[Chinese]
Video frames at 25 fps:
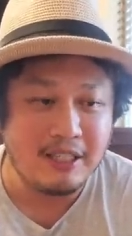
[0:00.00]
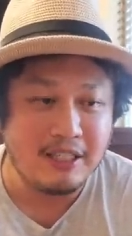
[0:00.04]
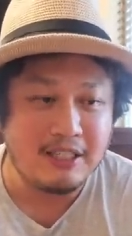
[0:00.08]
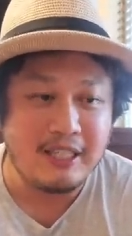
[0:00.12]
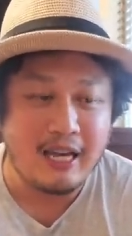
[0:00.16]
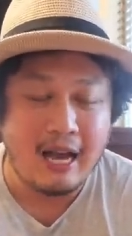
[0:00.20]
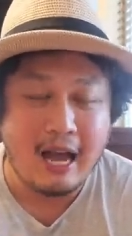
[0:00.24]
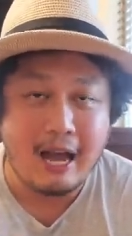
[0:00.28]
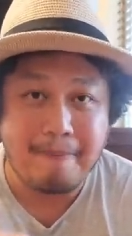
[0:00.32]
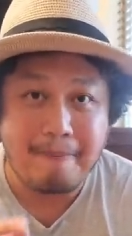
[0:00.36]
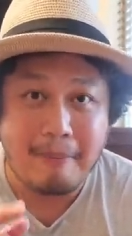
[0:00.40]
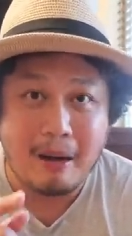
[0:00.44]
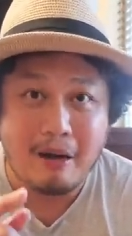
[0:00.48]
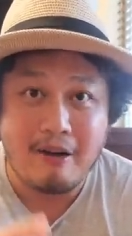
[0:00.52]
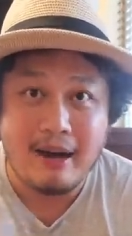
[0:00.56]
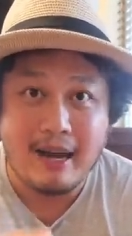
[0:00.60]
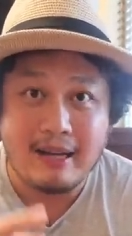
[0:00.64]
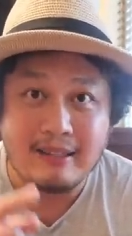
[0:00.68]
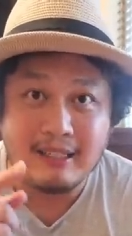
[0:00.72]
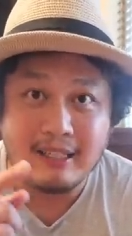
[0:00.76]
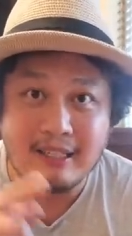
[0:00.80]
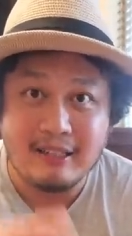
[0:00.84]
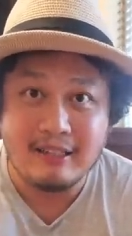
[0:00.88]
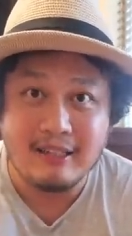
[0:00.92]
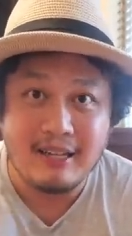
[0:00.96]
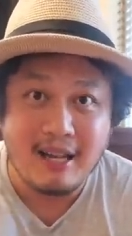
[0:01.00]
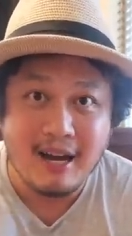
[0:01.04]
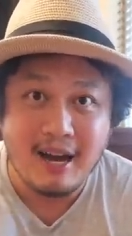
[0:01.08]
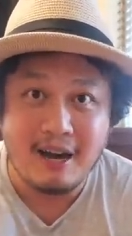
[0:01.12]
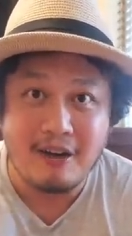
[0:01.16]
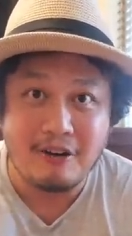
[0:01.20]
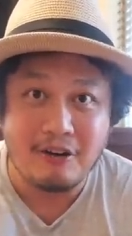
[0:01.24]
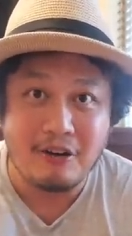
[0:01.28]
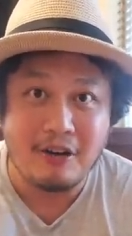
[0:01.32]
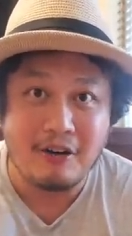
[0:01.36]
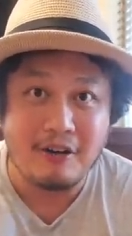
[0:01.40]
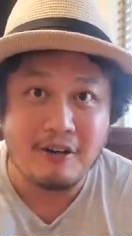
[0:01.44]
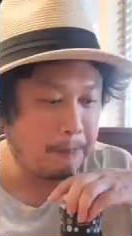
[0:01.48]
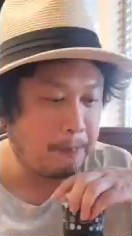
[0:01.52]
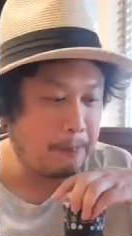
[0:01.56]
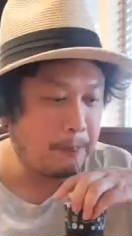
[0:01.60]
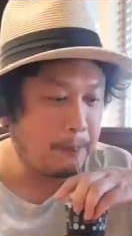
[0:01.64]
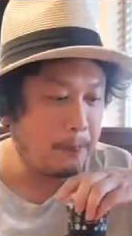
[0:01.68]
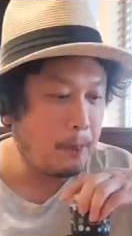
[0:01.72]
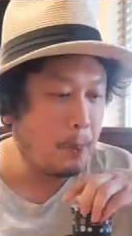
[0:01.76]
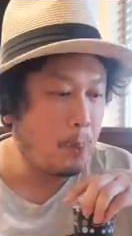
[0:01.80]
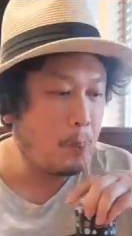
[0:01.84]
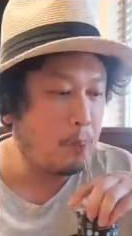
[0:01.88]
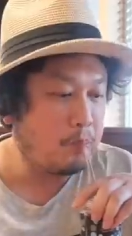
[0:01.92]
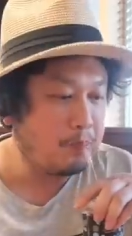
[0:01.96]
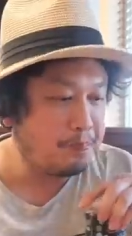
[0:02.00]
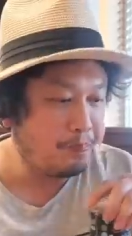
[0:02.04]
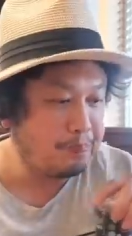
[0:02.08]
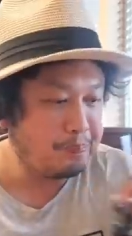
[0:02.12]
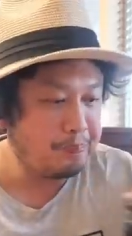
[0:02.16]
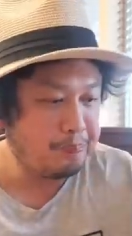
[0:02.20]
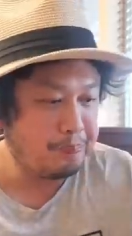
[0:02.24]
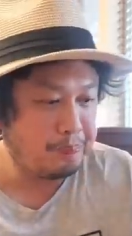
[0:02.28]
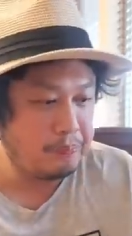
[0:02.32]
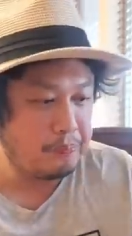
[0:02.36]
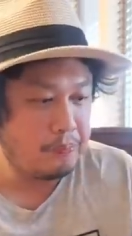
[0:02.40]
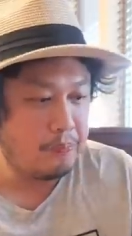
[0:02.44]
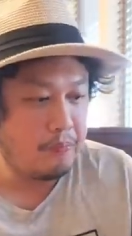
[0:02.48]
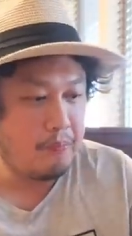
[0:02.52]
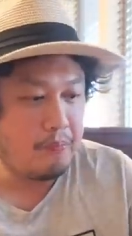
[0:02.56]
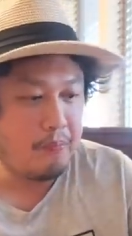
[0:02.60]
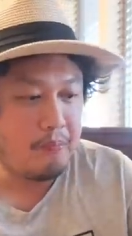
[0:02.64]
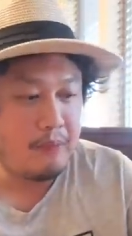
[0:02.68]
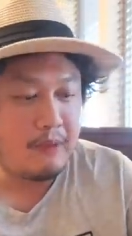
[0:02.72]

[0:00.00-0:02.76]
而且还包含饮料哦，还有思乐冰，